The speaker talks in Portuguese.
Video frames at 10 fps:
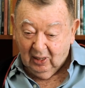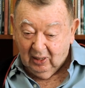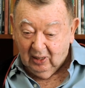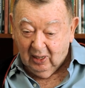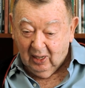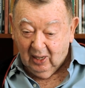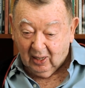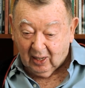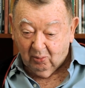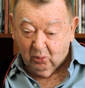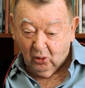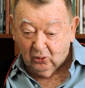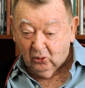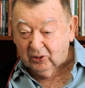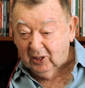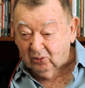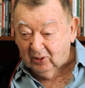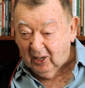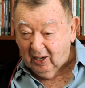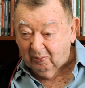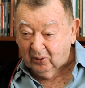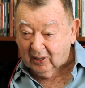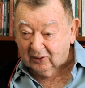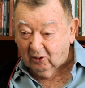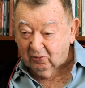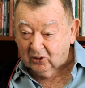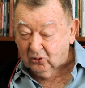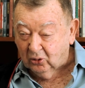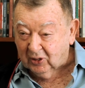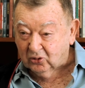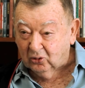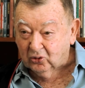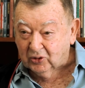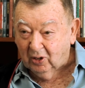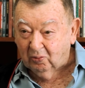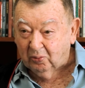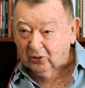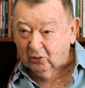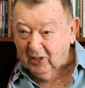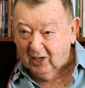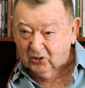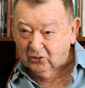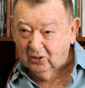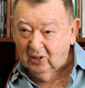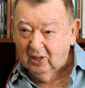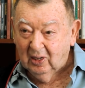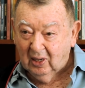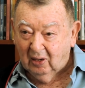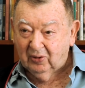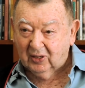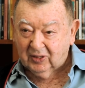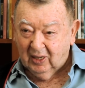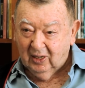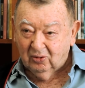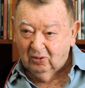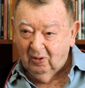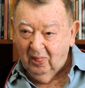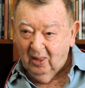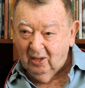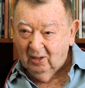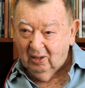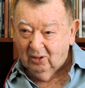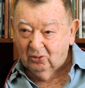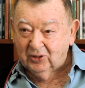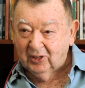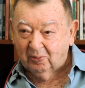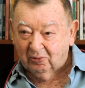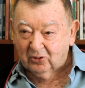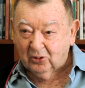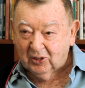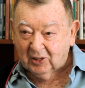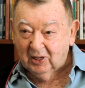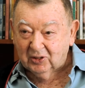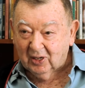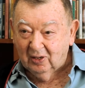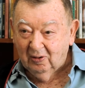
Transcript: e ele acabou não tendo na época talvez outra solução, porque o Décio havia saído e não tinha professor de crítica.